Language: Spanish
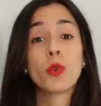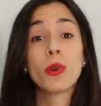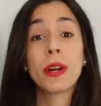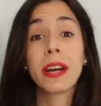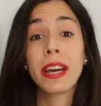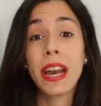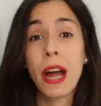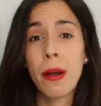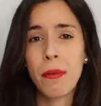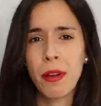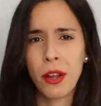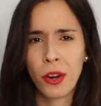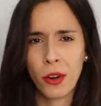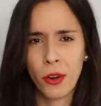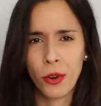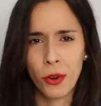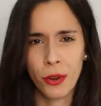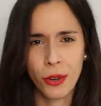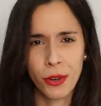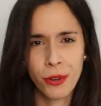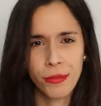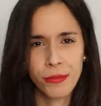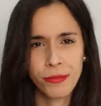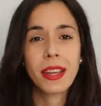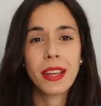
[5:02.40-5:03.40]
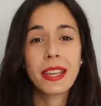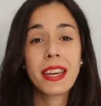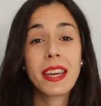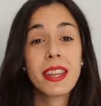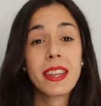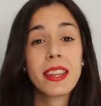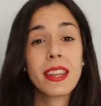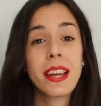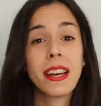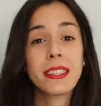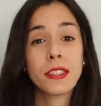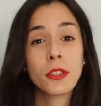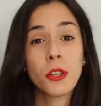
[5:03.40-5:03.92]
un grave error.
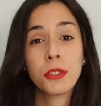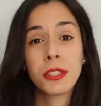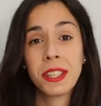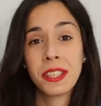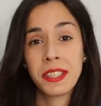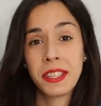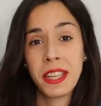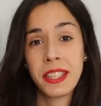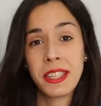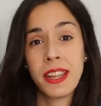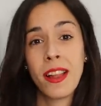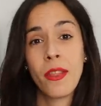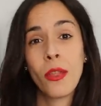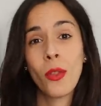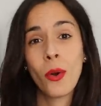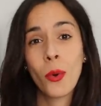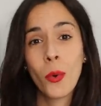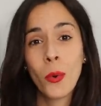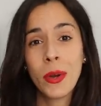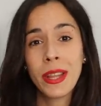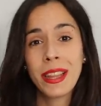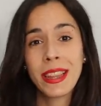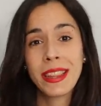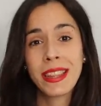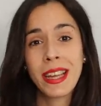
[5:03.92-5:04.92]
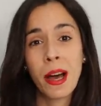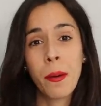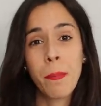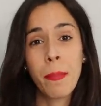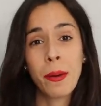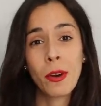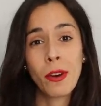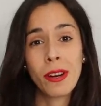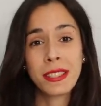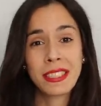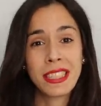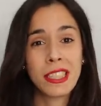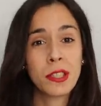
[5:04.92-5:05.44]
Quizás no te estés dando cuenta,
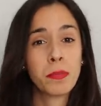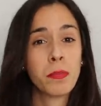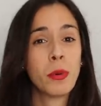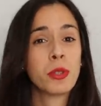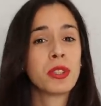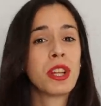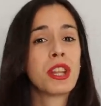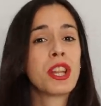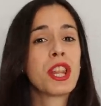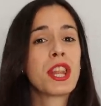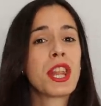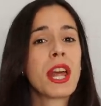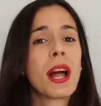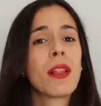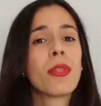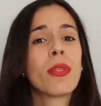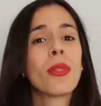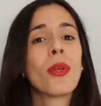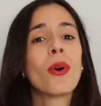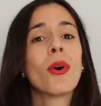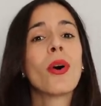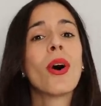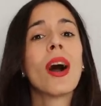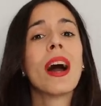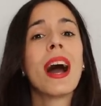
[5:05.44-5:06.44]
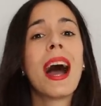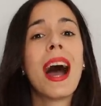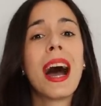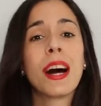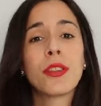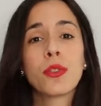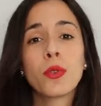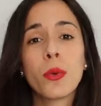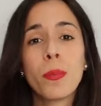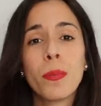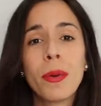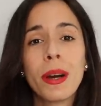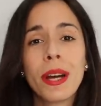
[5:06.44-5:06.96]
pero estás potenciando
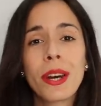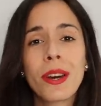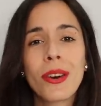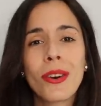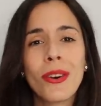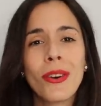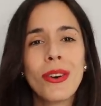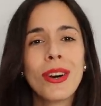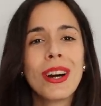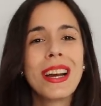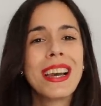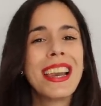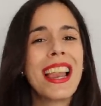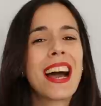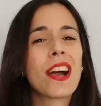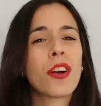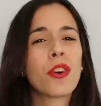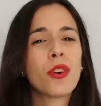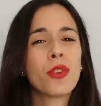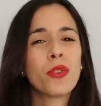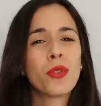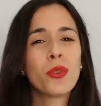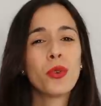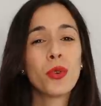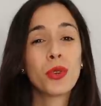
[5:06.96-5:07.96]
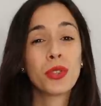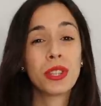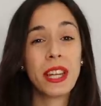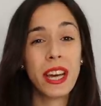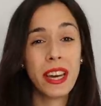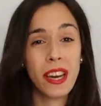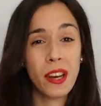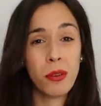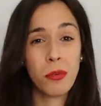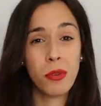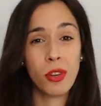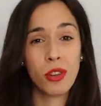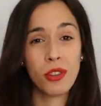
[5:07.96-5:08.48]
a tu perro la conducta
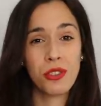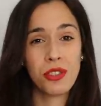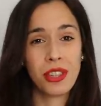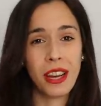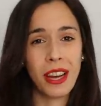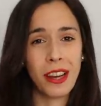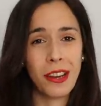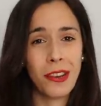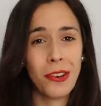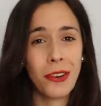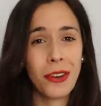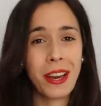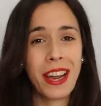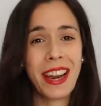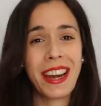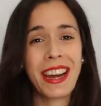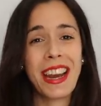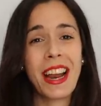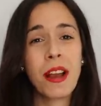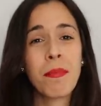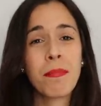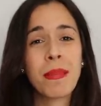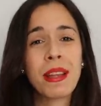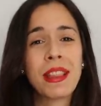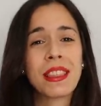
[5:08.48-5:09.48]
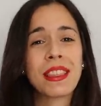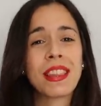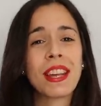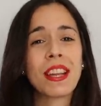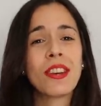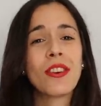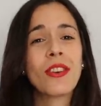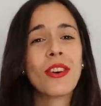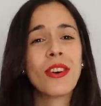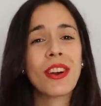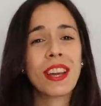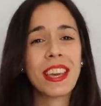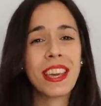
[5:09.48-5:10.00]
nerviosa, lo que realmente
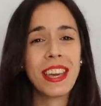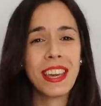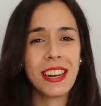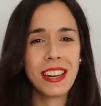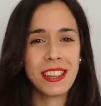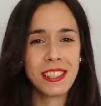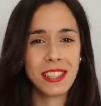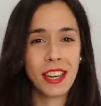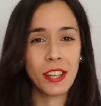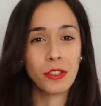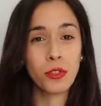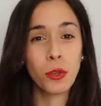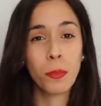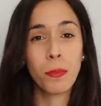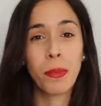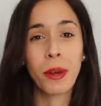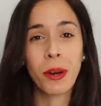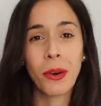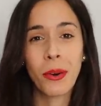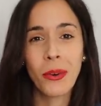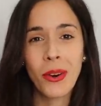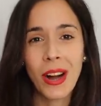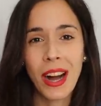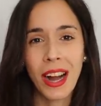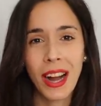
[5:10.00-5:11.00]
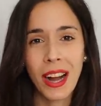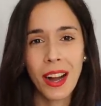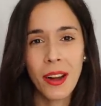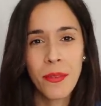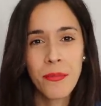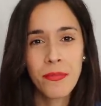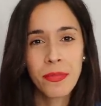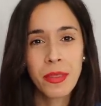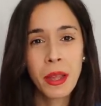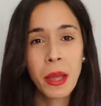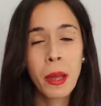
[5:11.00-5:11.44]
no quieres que tu perro haga.